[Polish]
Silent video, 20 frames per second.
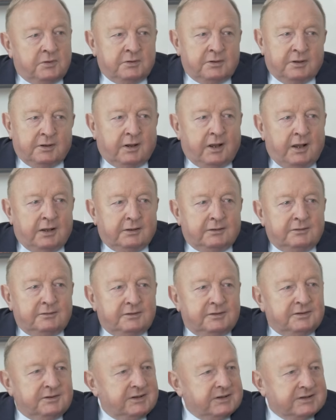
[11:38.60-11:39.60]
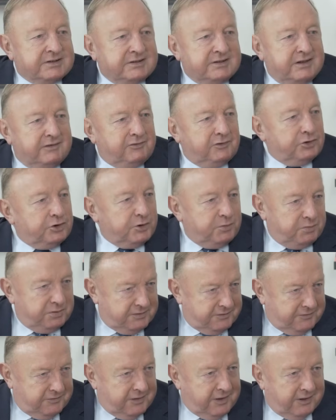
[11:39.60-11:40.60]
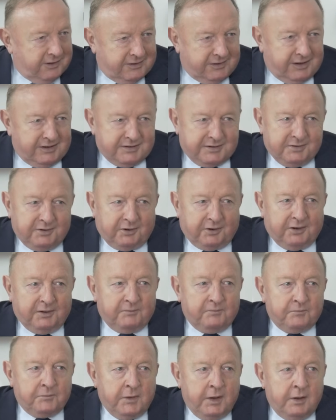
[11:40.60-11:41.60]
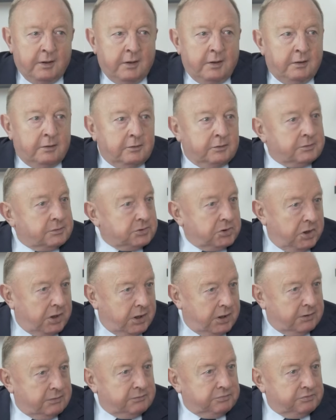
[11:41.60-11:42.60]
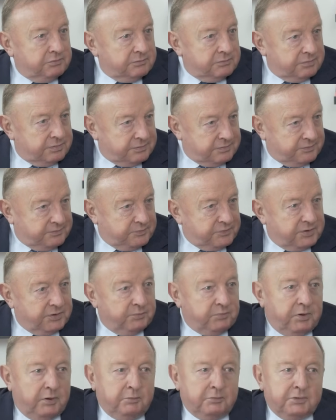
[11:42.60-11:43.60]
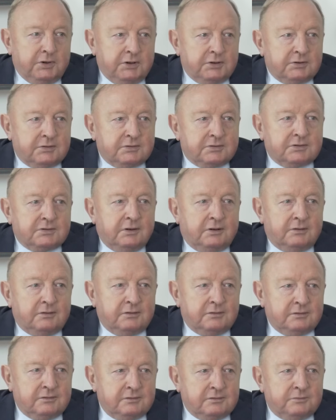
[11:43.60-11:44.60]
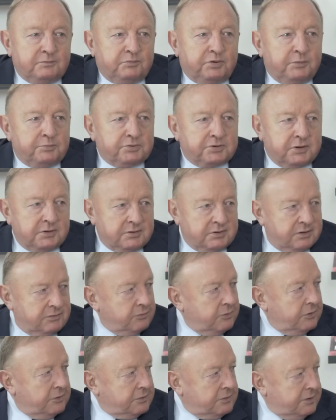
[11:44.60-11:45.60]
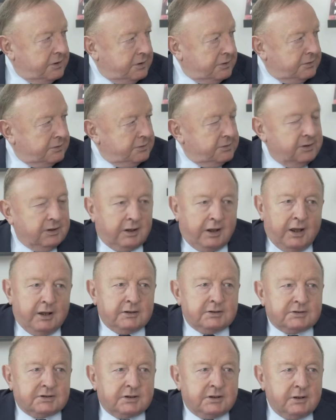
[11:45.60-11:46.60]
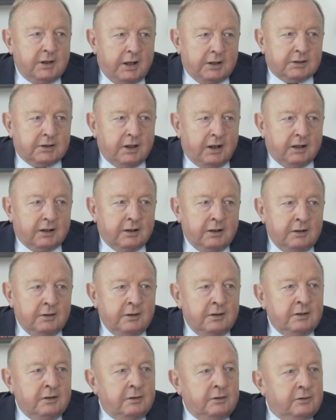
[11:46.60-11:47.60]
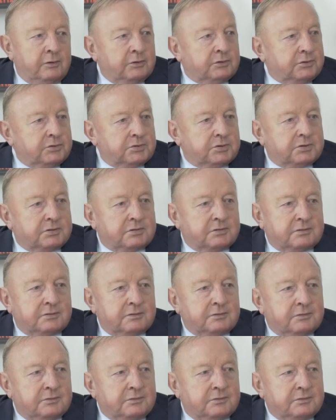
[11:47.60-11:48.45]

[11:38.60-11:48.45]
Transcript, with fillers: Iran jest niewątpliwie agresorem. To trzeba przypomnieć, co poprzedziło ten irański atak. Otóż y,